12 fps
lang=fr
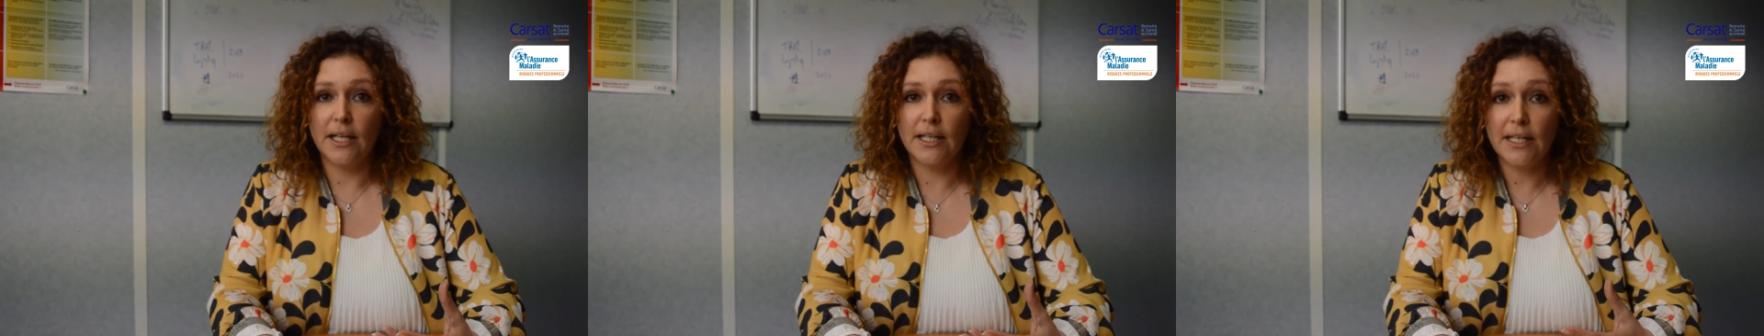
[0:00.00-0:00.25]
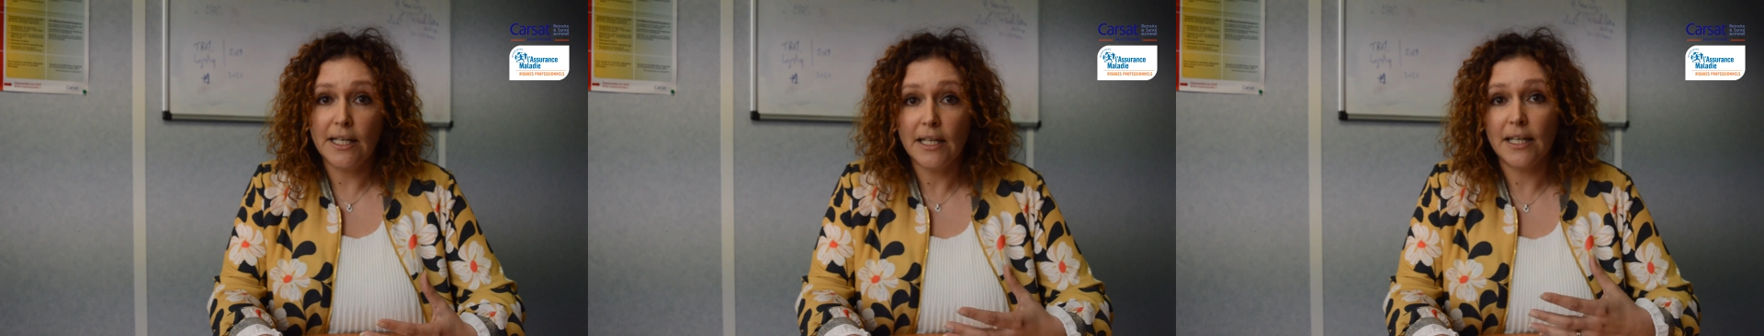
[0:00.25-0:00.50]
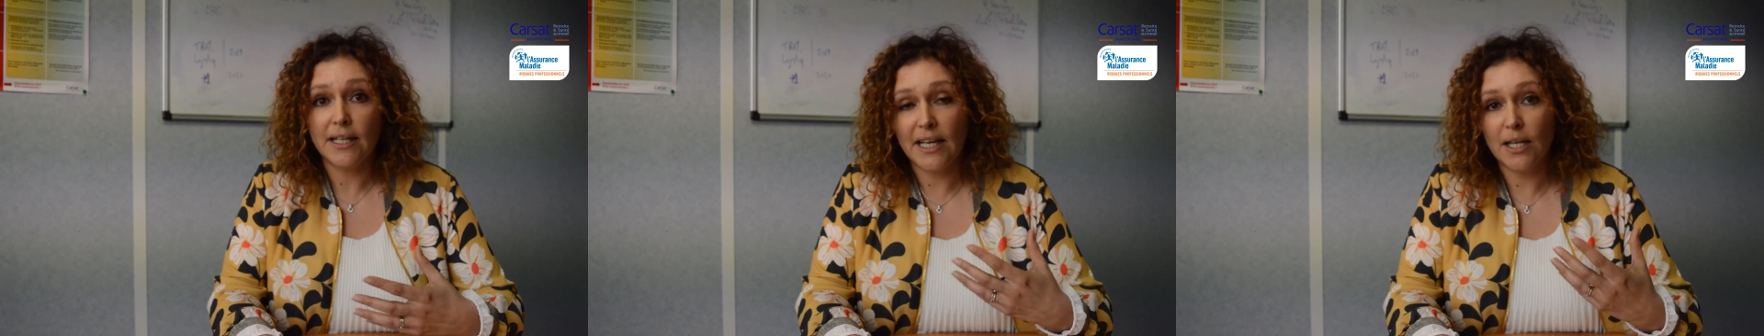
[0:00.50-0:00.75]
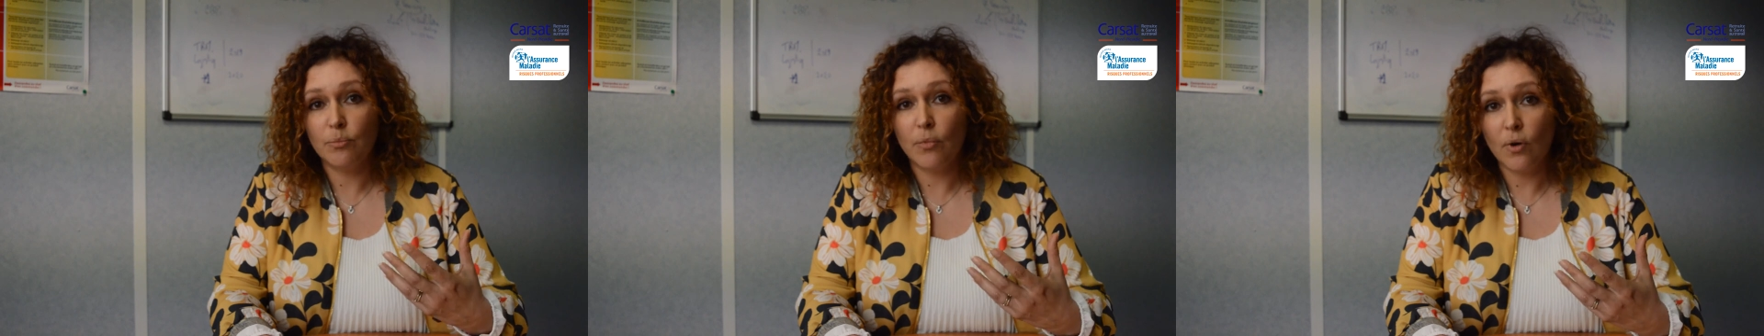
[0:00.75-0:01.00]
et
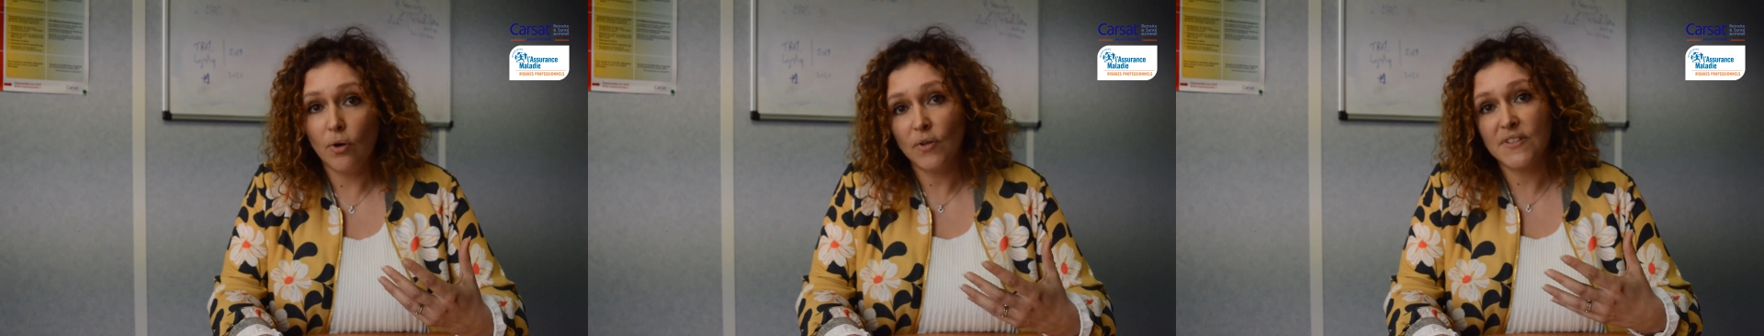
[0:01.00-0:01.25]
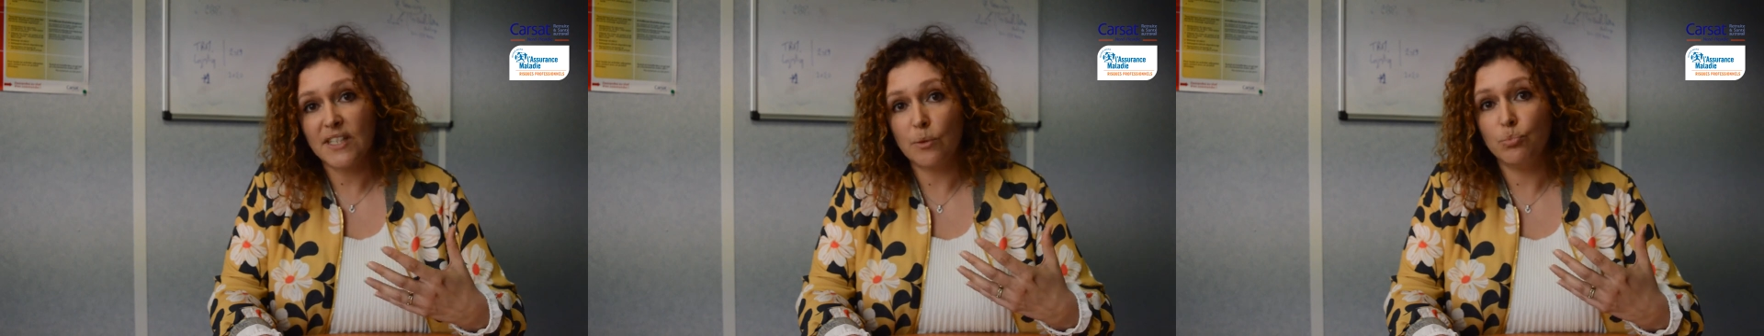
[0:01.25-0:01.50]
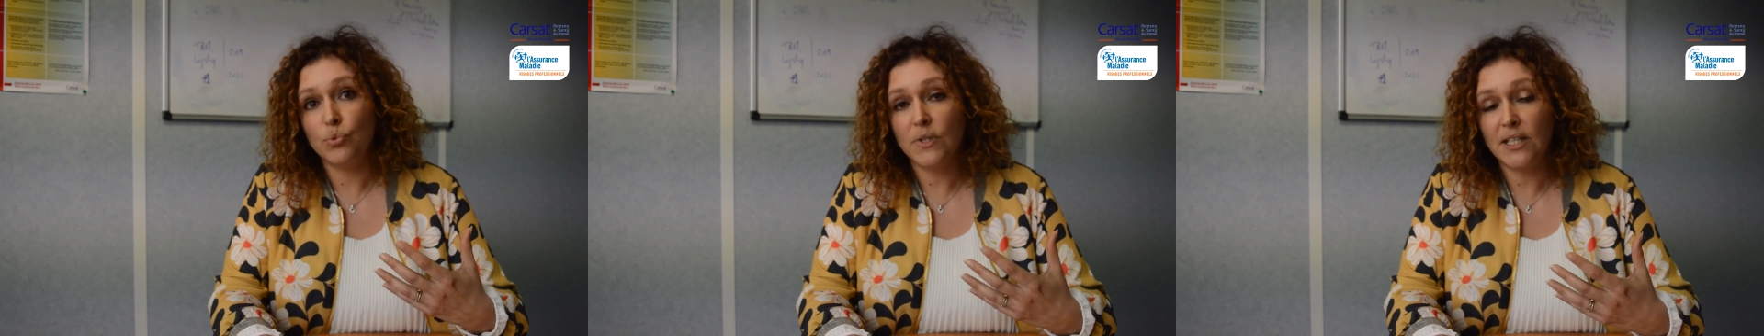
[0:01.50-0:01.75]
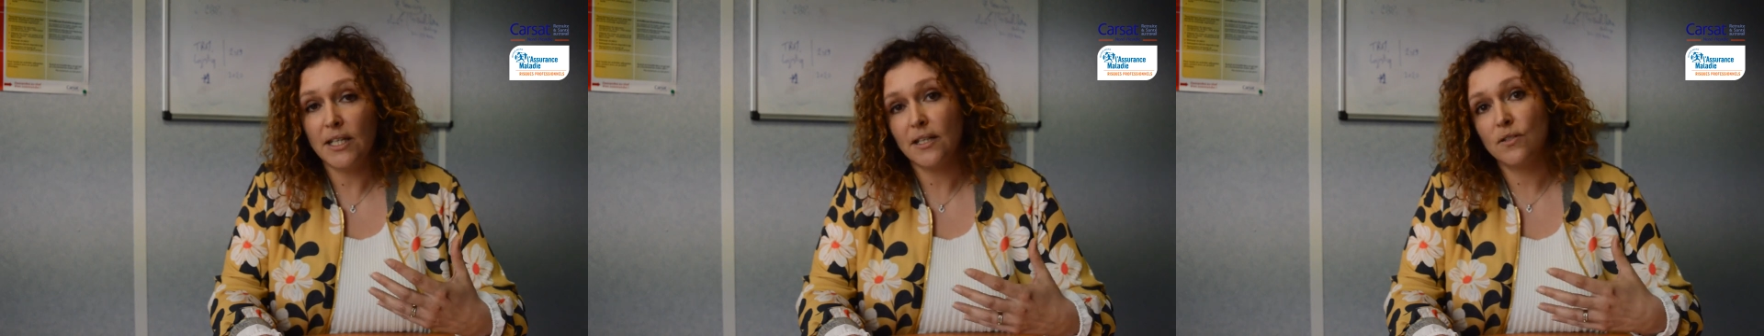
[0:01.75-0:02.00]
également
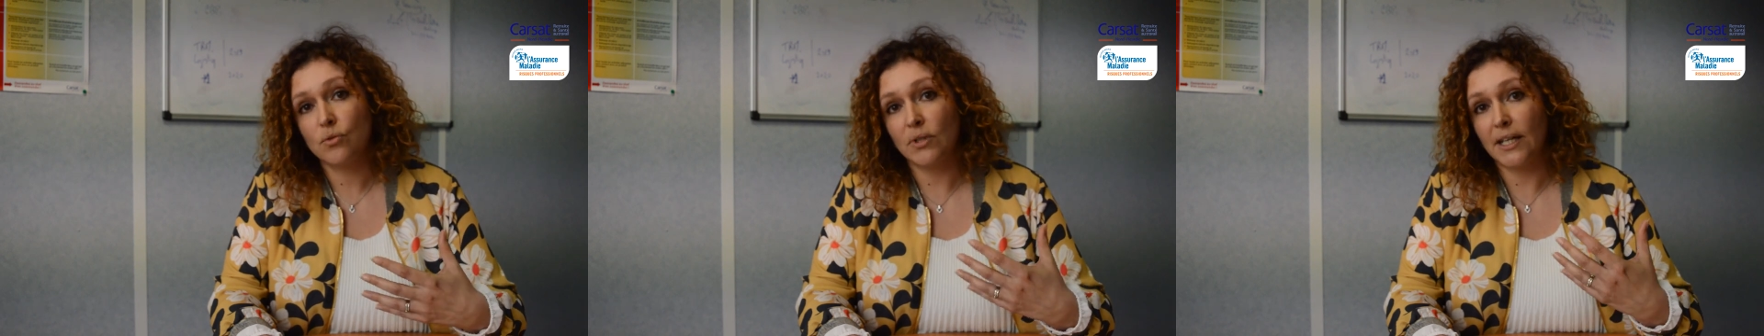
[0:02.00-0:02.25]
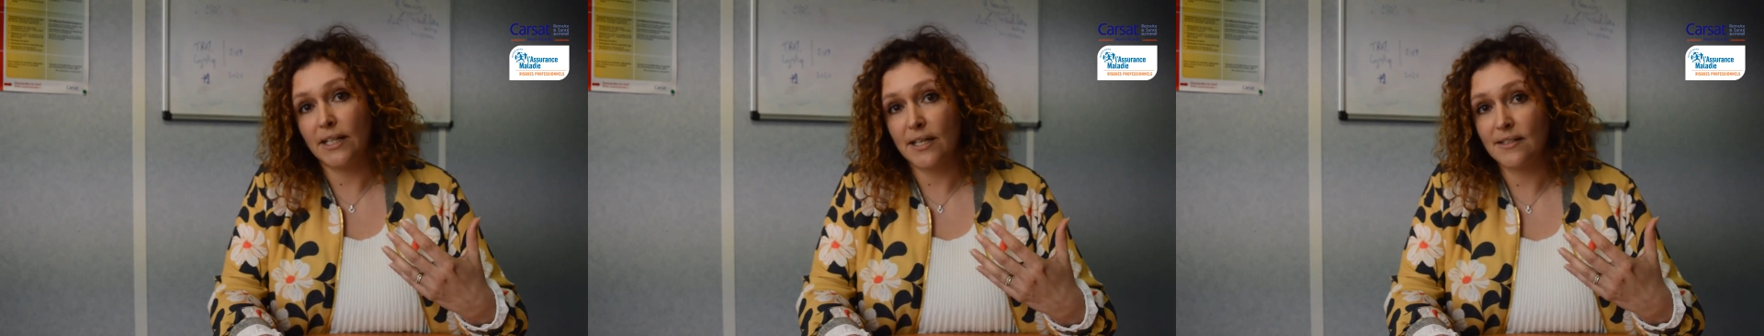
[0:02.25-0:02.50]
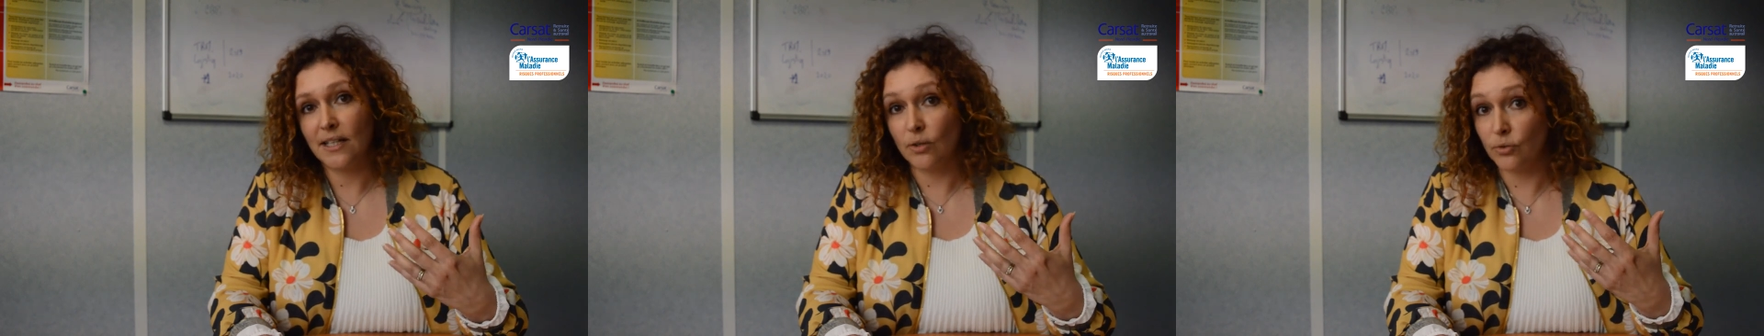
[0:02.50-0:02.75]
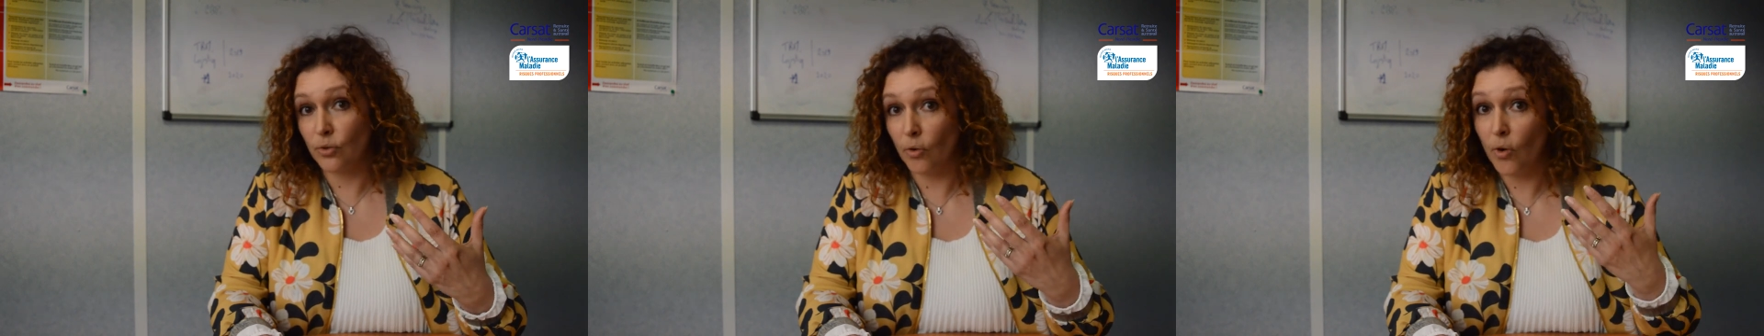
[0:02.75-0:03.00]
s'appuyer sur la CARSAT
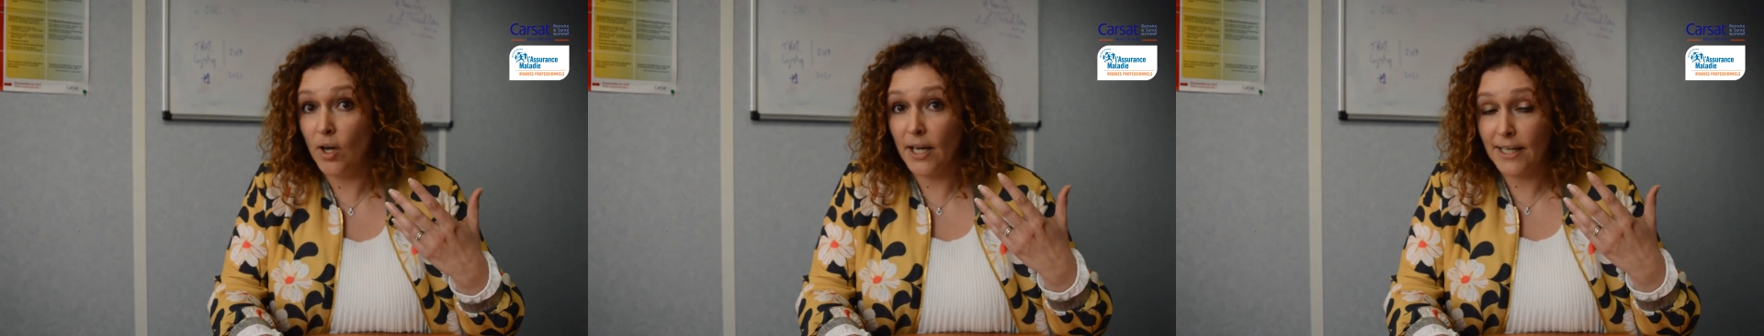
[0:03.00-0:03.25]
en tant